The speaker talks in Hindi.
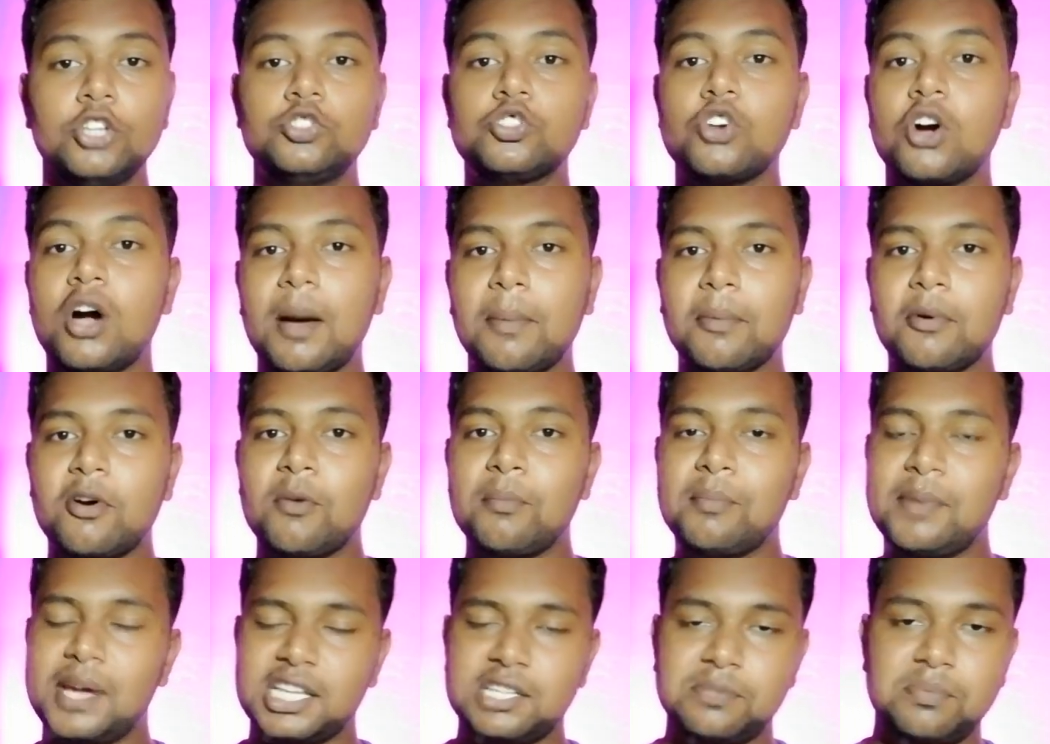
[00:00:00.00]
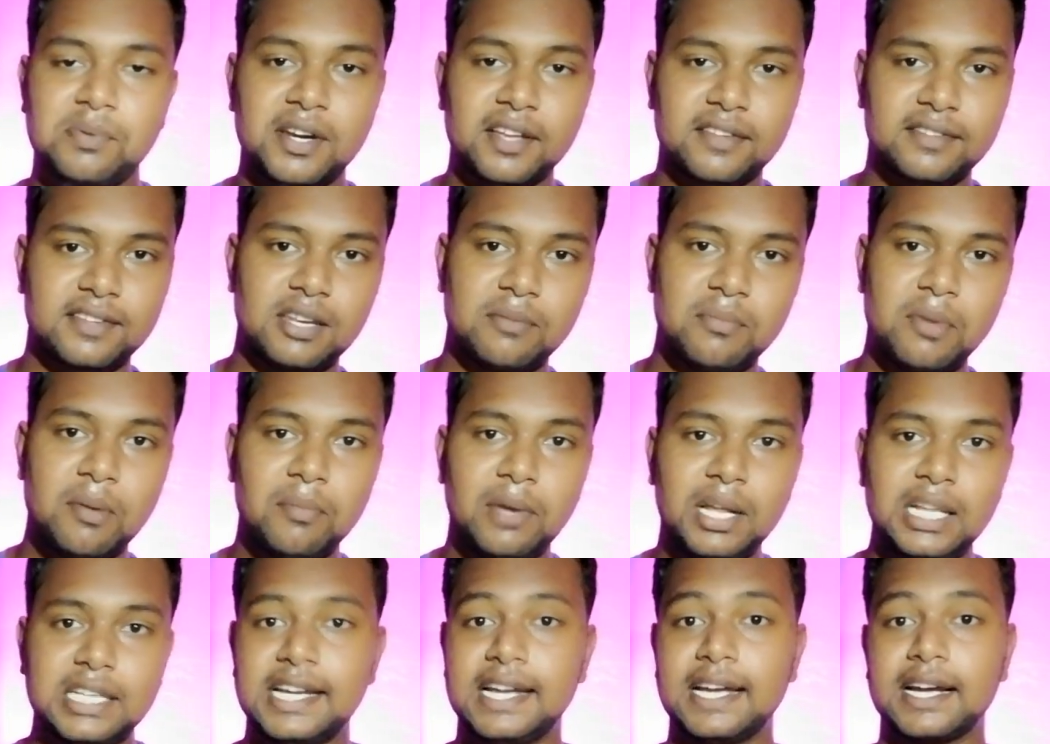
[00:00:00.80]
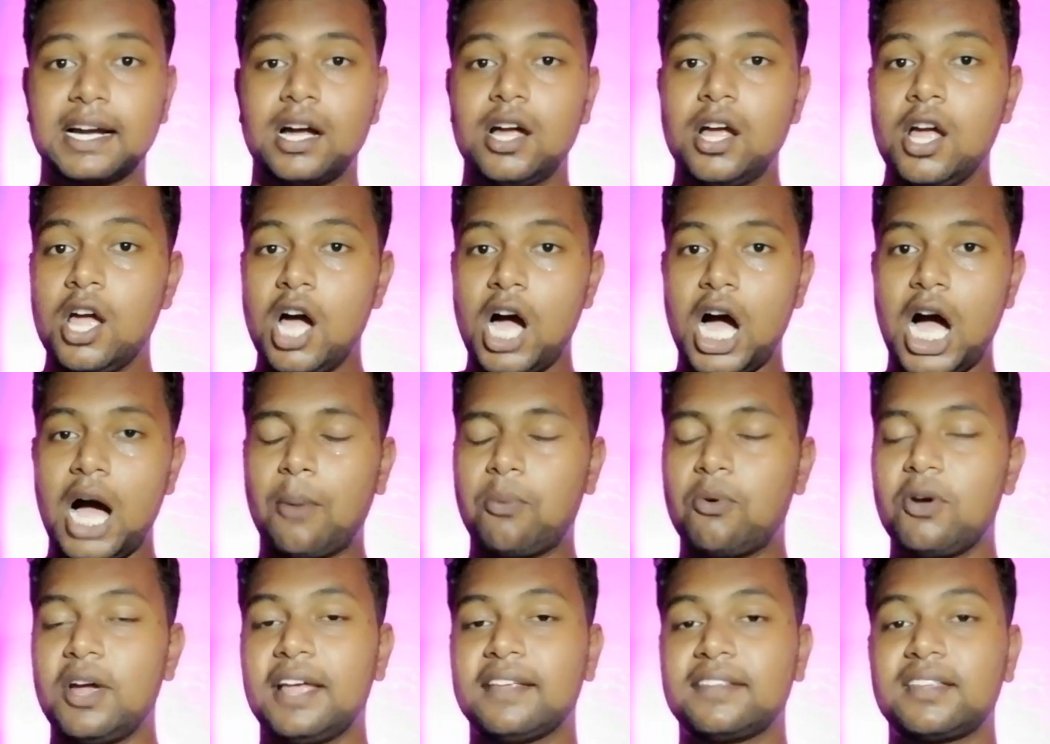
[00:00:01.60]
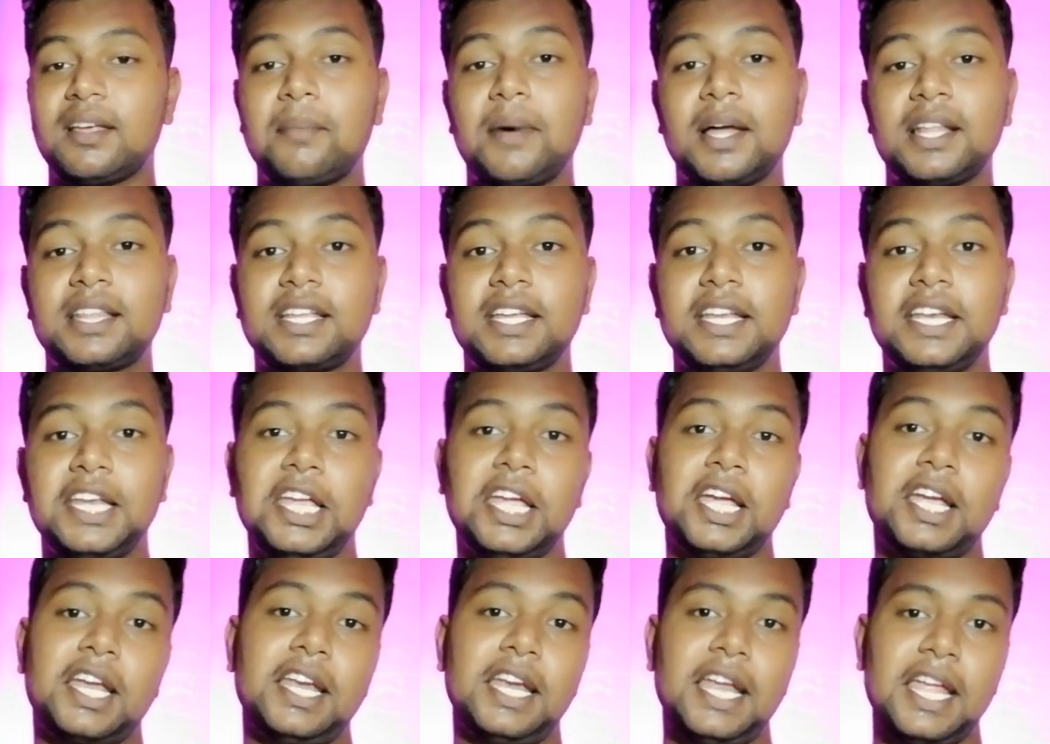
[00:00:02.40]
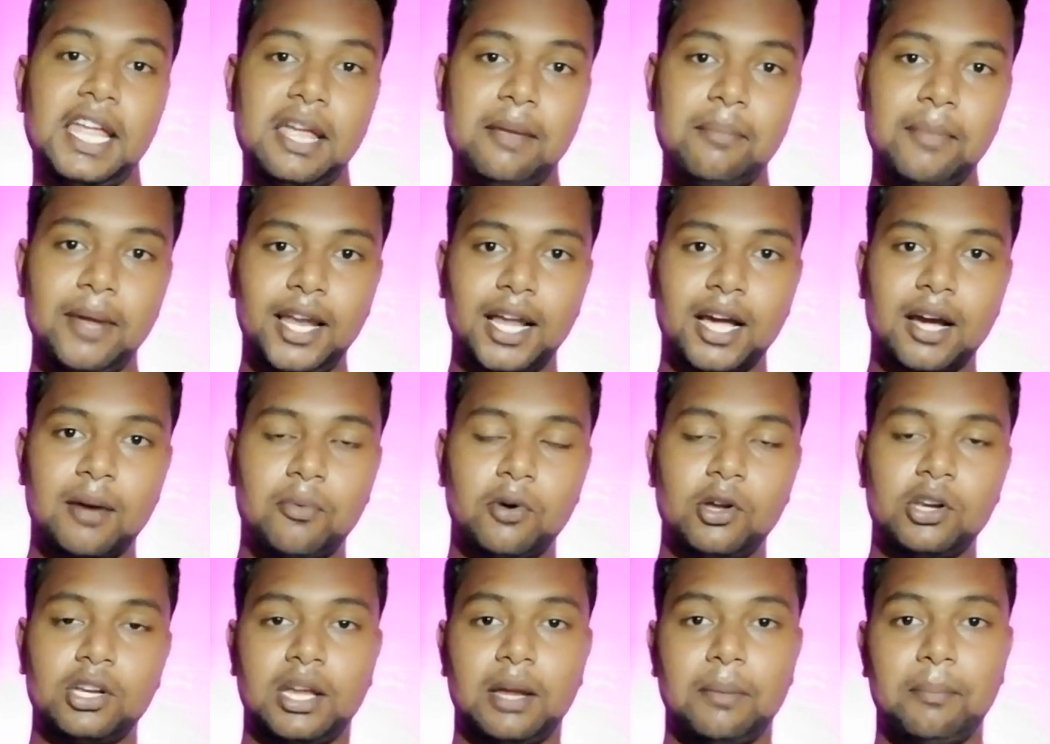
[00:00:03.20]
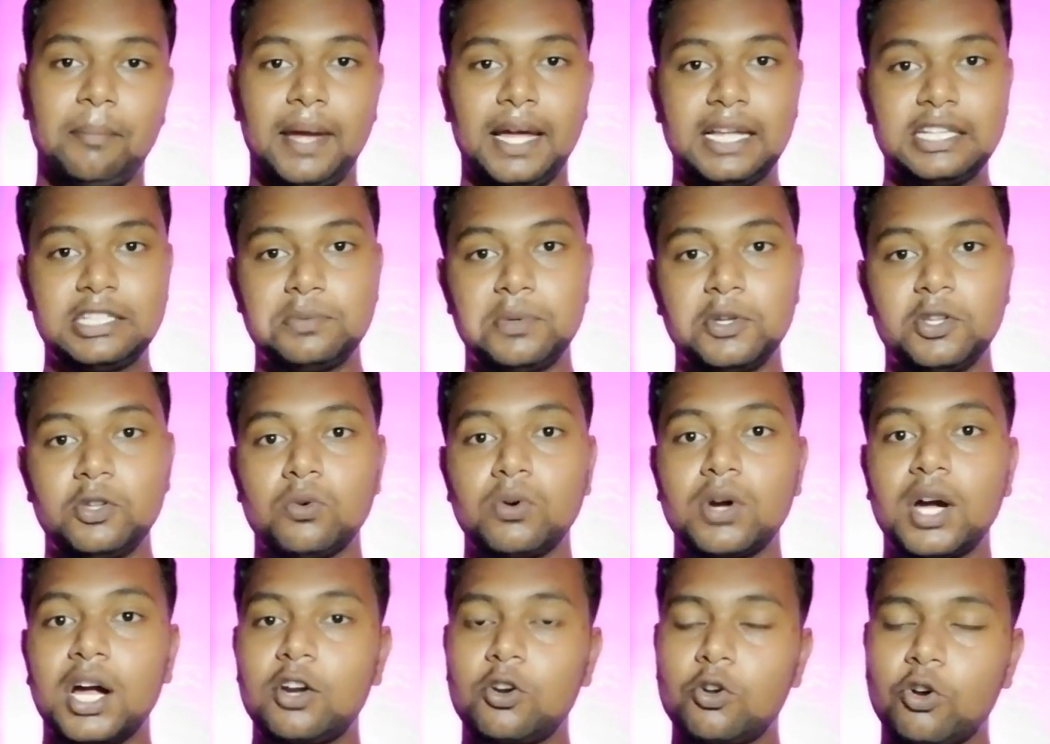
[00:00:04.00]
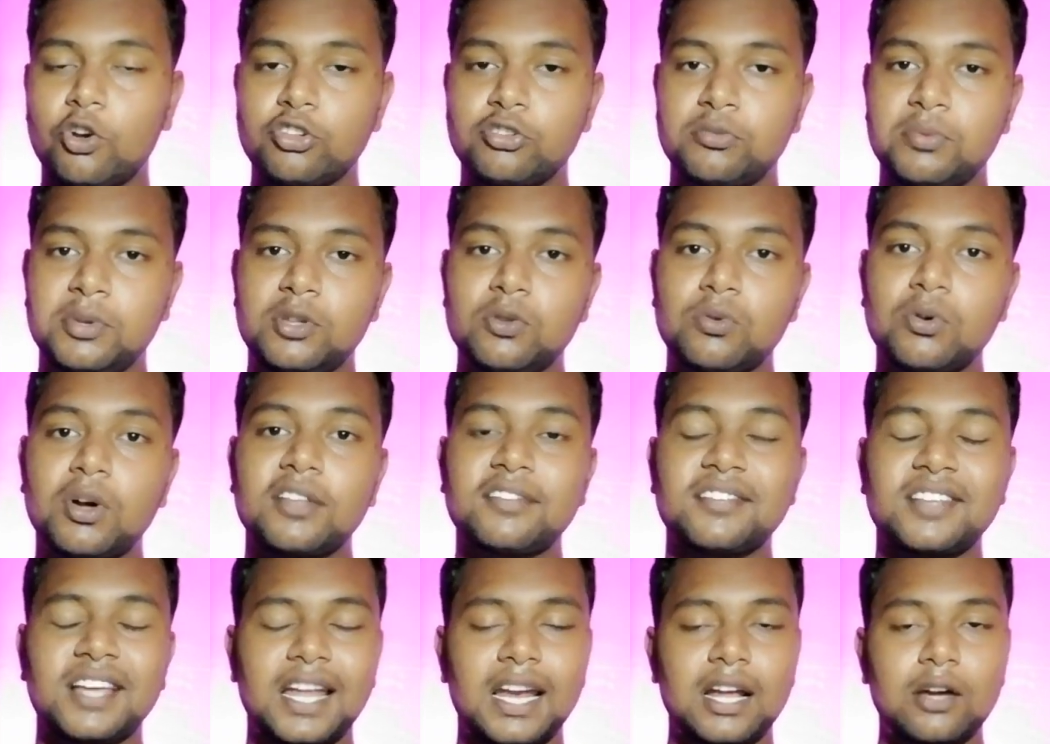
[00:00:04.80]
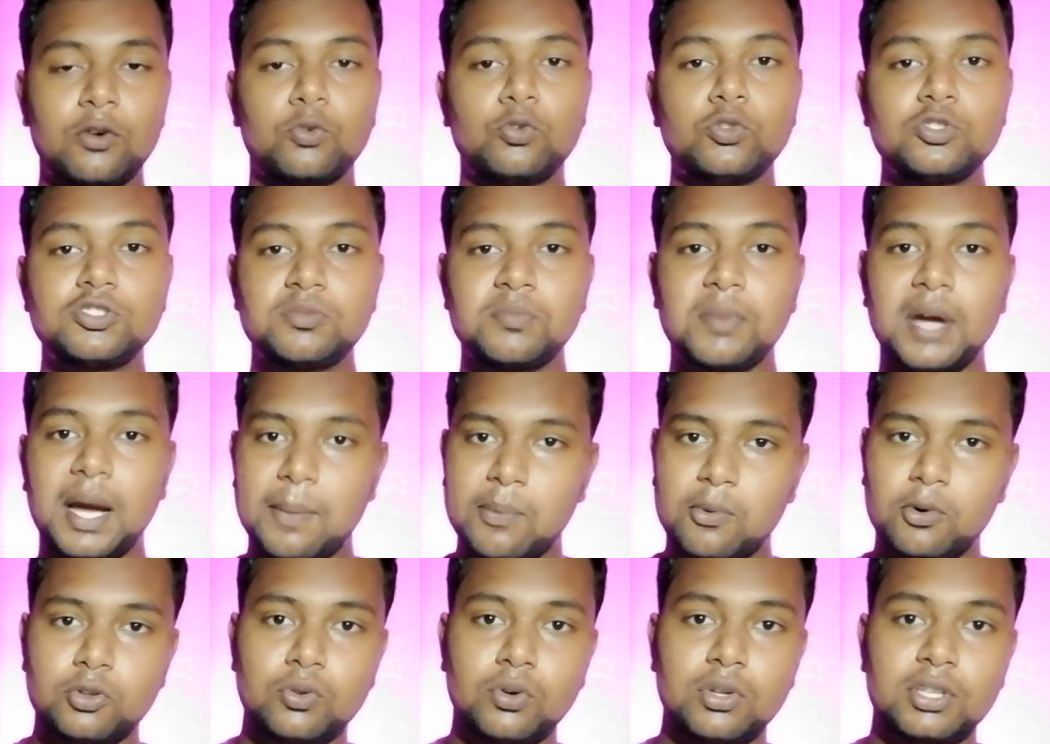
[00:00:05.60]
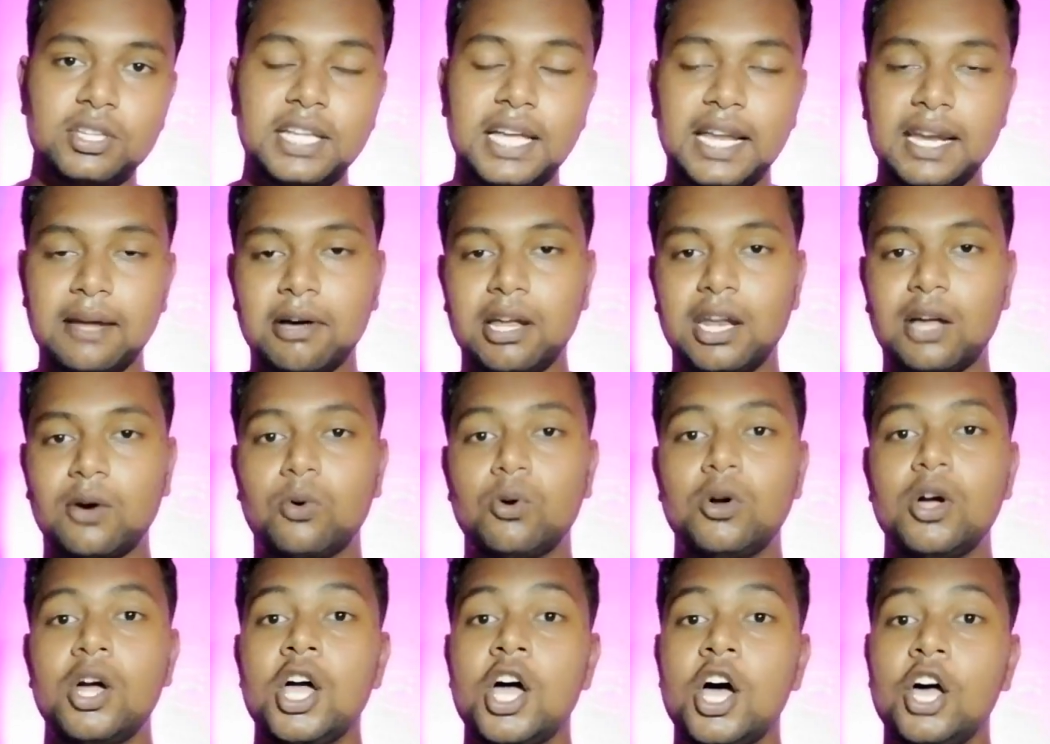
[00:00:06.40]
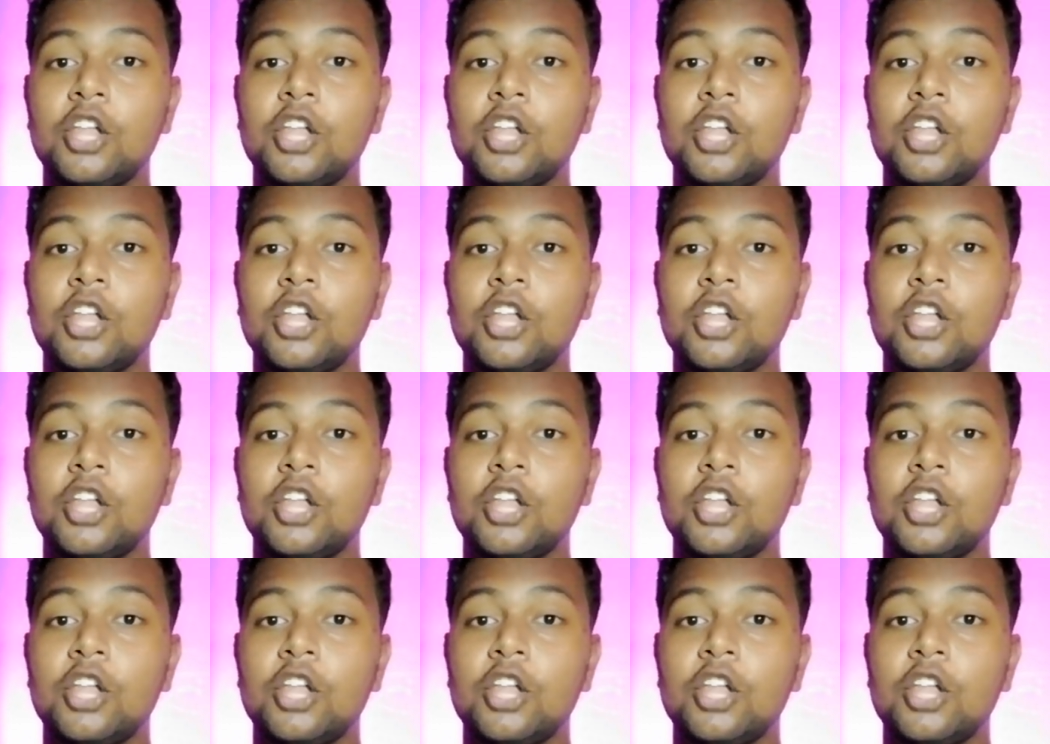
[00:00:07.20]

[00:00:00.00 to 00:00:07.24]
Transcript: जो आपको मैच प्रिडक्शन भी मिल जाएगा आपको ऐसा बात की नहीं है कि नहीं मिलेगा बोल के मैच भी दूंगा टॉस भी दूंगा सारा कुछ मैं मैं आपको देने वाला हूँ